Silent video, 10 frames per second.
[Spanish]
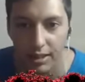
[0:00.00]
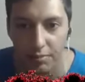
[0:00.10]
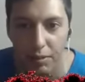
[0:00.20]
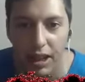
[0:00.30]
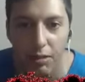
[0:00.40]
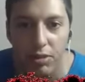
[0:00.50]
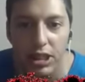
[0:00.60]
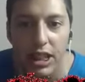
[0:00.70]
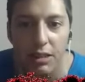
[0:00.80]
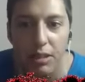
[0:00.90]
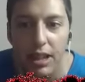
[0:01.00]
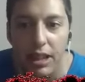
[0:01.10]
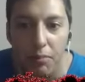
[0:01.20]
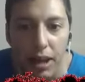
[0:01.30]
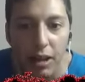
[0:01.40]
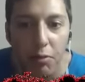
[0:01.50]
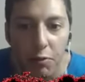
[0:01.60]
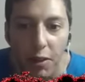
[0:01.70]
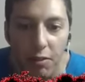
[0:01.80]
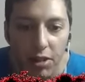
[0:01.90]
Para música de mierda, para por
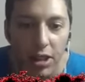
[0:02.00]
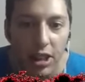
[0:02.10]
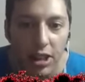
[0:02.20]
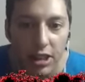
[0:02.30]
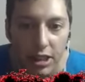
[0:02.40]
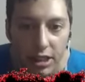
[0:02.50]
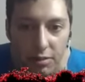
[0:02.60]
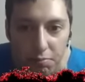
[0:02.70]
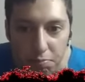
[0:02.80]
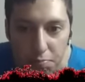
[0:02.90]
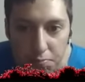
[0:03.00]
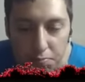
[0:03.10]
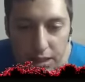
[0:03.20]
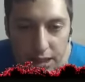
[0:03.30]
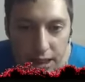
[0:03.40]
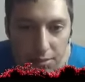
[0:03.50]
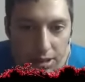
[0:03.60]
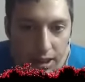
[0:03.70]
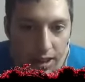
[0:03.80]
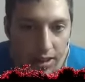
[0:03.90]
favor. Maldita
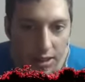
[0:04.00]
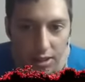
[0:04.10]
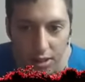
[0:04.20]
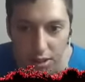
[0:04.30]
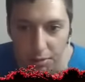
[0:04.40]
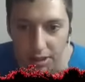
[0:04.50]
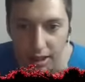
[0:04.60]
música copyright